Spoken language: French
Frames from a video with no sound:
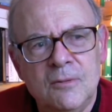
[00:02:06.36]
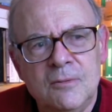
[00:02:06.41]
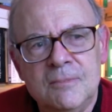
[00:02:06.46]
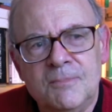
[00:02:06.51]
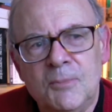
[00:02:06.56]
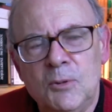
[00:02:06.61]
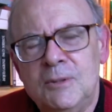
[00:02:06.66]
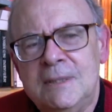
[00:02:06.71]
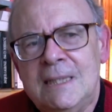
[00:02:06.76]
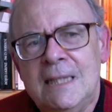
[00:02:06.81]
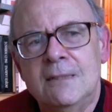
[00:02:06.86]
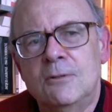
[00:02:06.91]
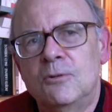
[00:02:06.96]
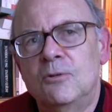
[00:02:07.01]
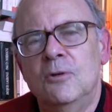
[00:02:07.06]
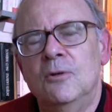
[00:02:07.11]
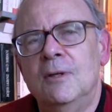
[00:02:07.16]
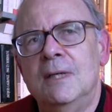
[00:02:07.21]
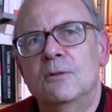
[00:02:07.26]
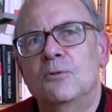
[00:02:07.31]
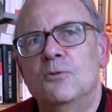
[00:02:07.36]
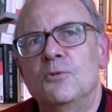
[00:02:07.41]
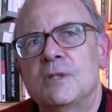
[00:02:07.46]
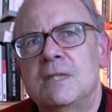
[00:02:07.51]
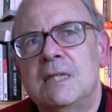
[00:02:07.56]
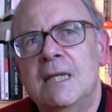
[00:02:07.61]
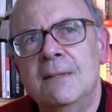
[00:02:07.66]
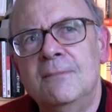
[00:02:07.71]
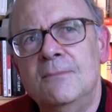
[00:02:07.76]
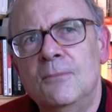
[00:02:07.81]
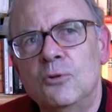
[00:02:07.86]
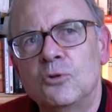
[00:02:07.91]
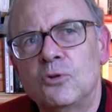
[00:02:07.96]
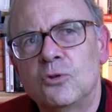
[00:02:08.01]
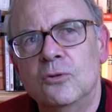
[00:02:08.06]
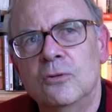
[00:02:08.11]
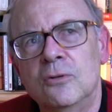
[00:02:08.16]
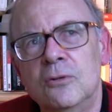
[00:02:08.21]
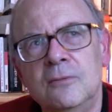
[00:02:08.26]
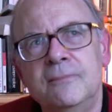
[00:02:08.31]
Peut-être que inconsciemment,
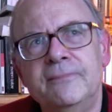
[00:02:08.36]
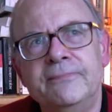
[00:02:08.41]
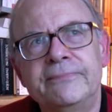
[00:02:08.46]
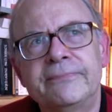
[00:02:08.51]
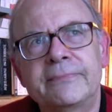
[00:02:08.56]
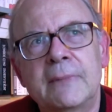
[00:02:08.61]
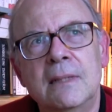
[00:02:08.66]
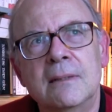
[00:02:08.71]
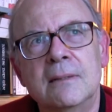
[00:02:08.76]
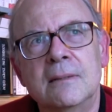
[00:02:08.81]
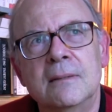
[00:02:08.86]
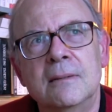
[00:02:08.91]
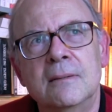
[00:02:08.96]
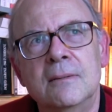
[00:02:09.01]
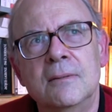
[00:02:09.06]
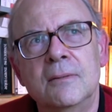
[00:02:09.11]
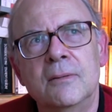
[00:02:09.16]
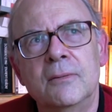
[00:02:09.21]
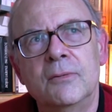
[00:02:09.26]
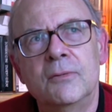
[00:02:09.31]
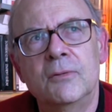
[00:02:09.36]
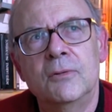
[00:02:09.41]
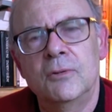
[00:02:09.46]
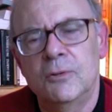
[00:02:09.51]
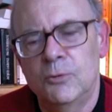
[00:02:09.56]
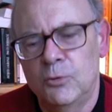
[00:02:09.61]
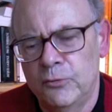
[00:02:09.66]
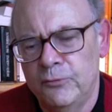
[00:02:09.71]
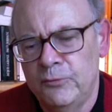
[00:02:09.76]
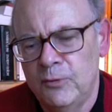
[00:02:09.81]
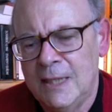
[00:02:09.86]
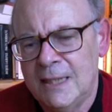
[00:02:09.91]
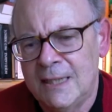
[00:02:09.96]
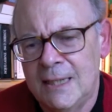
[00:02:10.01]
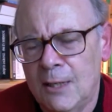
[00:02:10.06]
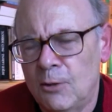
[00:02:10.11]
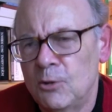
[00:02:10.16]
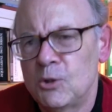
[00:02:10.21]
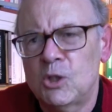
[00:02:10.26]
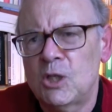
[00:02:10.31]
je, euh, je voulais que
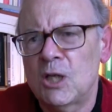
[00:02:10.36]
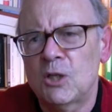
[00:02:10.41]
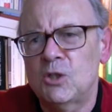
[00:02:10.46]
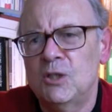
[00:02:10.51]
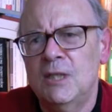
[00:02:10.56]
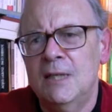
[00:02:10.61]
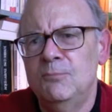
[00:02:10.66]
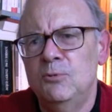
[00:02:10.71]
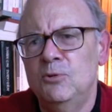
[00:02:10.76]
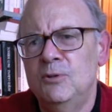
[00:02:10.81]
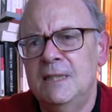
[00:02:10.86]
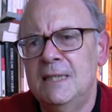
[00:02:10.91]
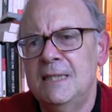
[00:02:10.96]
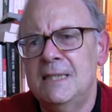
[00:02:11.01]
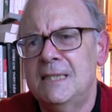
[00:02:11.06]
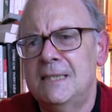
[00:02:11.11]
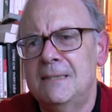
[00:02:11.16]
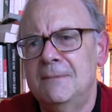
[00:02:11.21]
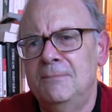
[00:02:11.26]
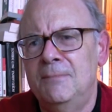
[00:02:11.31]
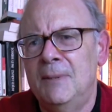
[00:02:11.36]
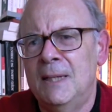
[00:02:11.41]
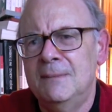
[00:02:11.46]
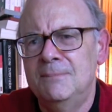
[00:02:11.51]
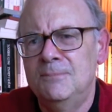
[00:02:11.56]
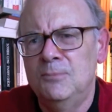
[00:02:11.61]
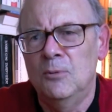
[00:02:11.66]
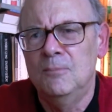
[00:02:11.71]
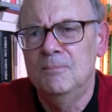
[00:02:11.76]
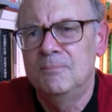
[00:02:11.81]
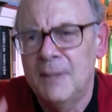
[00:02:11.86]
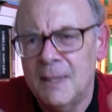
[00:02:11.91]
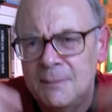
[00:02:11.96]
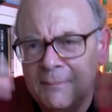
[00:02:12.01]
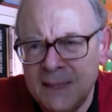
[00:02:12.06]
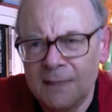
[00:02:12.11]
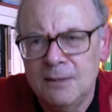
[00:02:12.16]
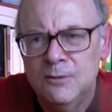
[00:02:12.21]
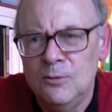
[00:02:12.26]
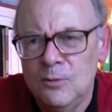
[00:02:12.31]
la recherche n'aboutisse pas pour me
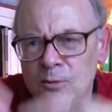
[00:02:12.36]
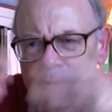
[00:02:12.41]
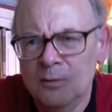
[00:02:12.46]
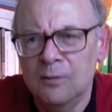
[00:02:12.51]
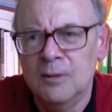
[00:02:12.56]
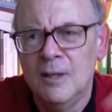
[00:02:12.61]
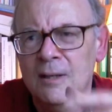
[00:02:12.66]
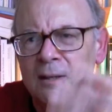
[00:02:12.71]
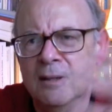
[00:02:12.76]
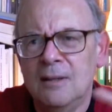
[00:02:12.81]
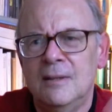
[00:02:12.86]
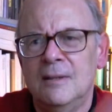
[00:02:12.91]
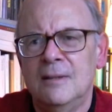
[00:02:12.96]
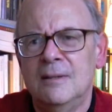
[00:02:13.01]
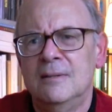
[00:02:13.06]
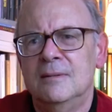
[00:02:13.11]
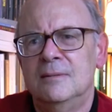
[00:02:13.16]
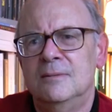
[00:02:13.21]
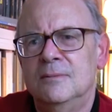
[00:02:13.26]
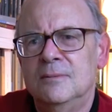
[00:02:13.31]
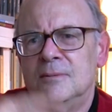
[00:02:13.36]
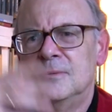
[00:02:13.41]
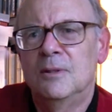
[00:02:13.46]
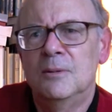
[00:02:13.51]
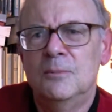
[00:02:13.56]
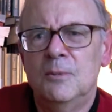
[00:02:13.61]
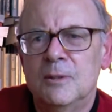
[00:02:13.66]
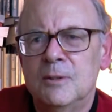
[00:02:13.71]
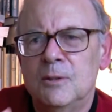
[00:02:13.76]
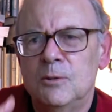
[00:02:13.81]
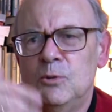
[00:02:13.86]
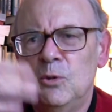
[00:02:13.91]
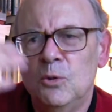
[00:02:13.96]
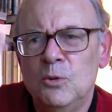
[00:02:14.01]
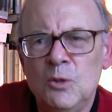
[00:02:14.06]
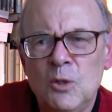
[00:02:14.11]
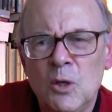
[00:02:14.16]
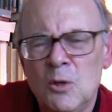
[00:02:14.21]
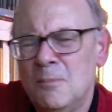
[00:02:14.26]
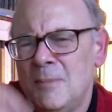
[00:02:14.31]
permettre de, comment, de
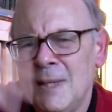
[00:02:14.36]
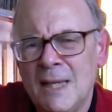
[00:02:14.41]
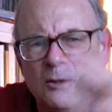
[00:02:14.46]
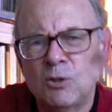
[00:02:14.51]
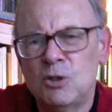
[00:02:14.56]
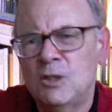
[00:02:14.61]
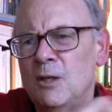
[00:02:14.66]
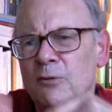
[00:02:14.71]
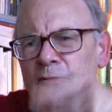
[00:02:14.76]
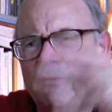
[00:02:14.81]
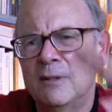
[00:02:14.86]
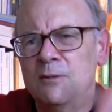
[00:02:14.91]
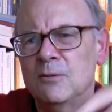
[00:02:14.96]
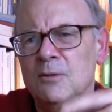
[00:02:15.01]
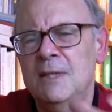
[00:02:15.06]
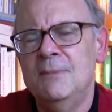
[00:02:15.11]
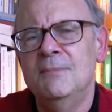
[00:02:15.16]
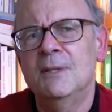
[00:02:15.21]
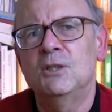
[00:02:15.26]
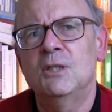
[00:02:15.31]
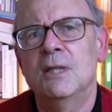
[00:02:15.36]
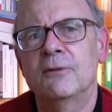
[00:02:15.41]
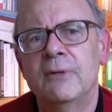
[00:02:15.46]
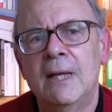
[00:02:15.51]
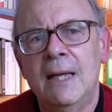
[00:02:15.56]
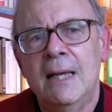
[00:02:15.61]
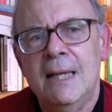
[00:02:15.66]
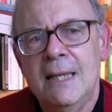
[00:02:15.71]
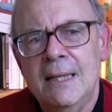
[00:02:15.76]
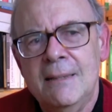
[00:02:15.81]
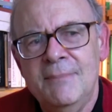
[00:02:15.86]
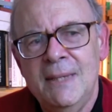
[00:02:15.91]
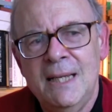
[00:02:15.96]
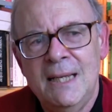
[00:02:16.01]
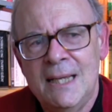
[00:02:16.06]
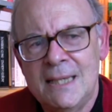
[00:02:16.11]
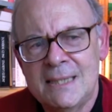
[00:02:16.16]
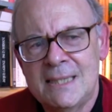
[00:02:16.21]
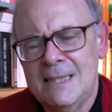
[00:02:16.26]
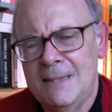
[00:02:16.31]
gamberger, enfin que l'imaginer. mais
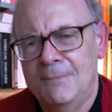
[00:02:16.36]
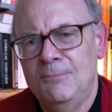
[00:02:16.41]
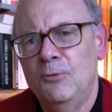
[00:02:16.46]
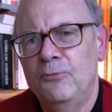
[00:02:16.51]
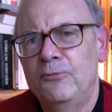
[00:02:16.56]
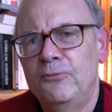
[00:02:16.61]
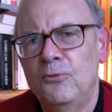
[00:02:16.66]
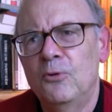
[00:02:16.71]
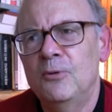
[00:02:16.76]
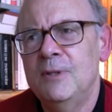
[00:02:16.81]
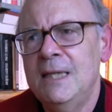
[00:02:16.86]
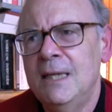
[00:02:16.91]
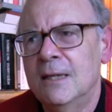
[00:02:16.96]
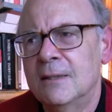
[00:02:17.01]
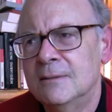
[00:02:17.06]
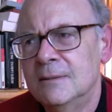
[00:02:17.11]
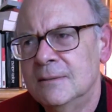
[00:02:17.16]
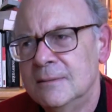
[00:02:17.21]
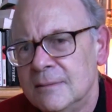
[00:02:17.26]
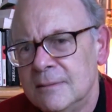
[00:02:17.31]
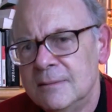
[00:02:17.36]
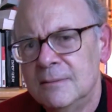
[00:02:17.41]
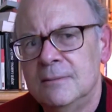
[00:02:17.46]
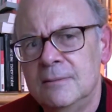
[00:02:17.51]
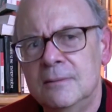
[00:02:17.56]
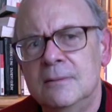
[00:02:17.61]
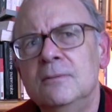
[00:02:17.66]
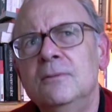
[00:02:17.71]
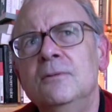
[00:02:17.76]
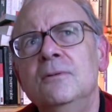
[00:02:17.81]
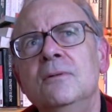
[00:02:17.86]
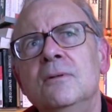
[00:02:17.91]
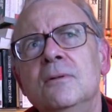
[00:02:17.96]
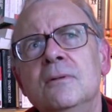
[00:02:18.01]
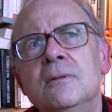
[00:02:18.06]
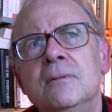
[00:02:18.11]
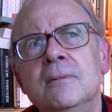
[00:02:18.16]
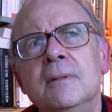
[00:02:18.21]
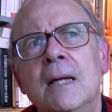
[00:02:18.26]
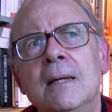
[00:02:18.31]
là, ça peut fournir
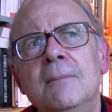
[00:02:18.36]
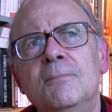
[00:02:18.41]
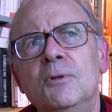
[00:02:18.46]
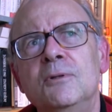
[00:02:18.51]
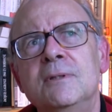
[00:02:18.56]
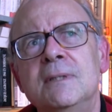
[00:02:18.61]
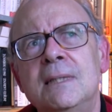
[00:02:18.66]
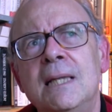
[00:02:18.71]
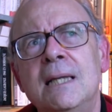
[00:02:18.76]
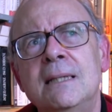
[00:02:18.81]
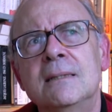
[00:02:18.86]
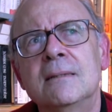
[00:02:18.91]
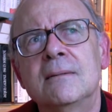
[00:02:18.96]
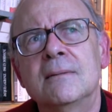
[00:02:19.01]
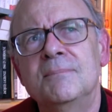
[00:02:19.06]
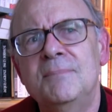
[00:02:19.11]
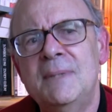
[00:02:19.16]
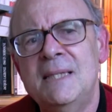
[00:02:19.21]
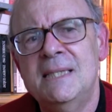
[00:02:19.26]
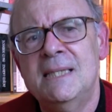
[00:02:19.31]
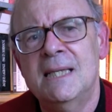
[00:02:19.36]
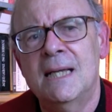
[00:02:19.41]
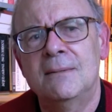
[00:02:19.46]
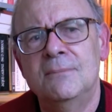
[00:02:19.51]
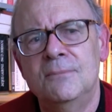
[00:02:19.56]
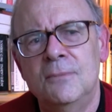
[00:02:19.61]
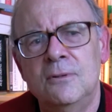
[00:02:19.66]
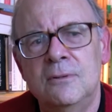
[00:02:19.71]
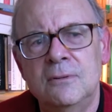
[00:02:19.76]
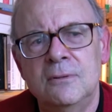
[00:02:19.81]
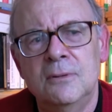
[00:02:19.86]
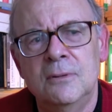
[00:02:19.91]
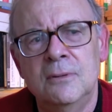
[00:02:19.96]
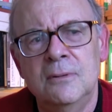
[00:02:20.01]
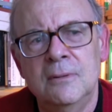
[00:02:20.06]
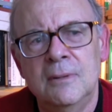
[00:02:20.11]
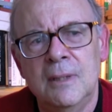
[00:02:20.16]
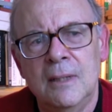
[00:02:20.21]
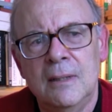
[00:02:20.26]
une, peut-être bizarrement, euh,